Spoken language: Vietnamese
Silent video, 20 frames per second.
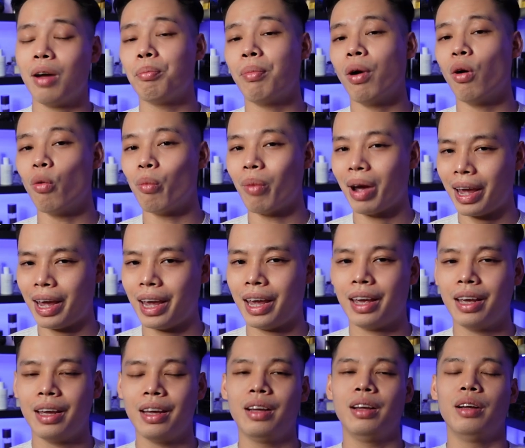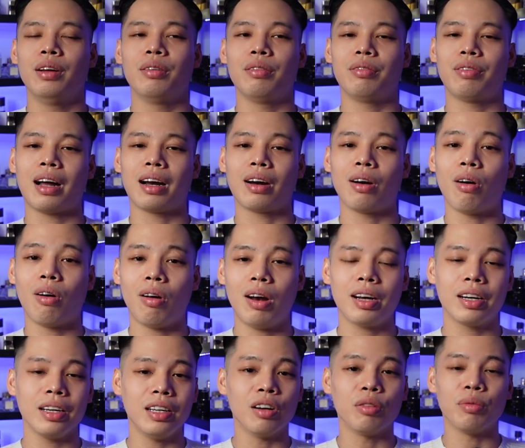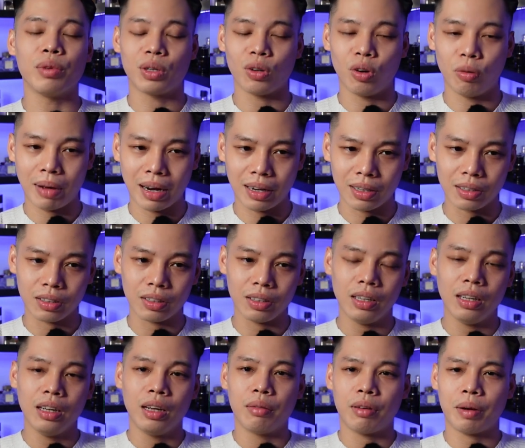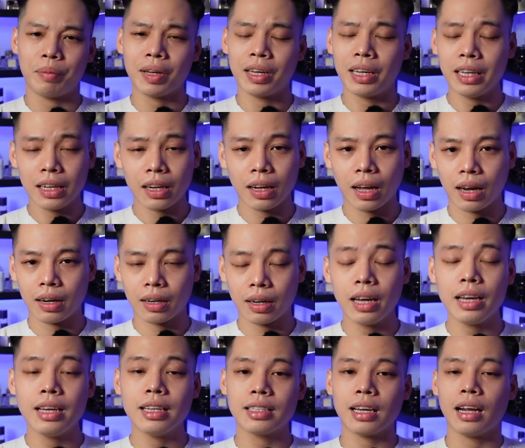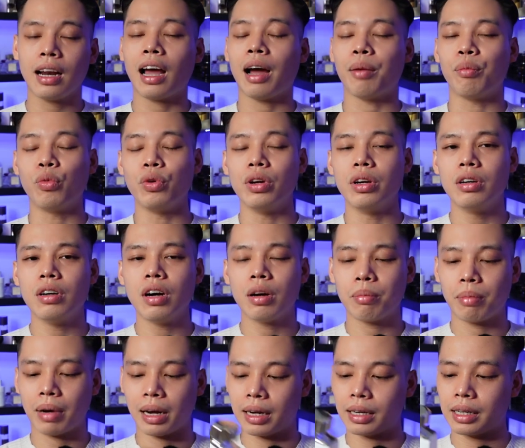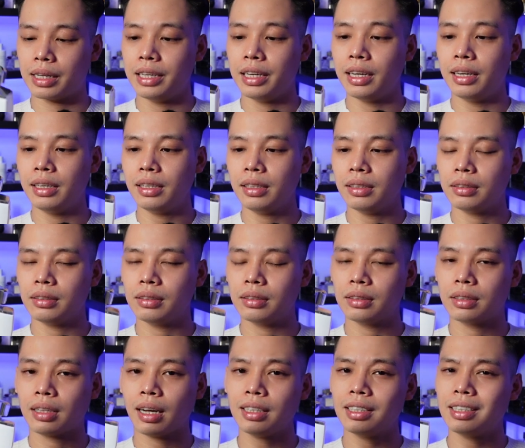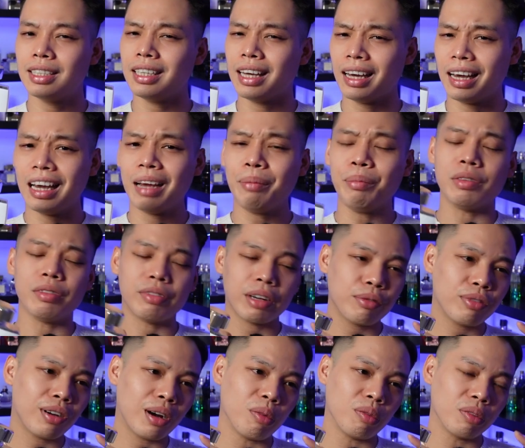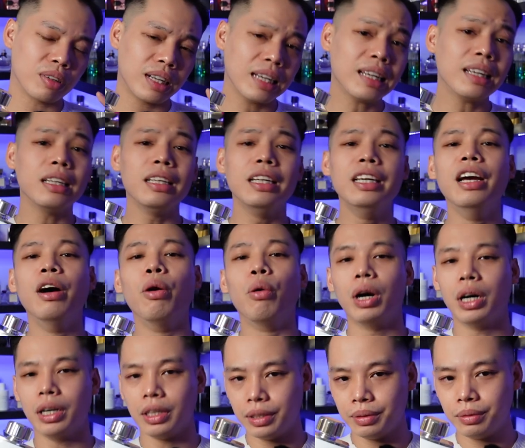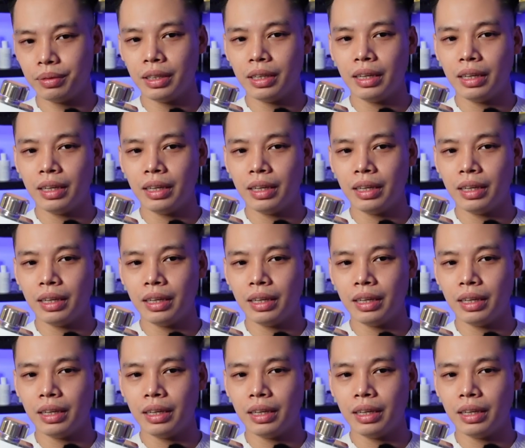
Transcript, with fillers: là màu mè và đó là điều mà tôi mang tới và mình nghĩ rằng là đây sẽ là mùi hương mà khiến các chị em ở văn phòng thích nhiều hơn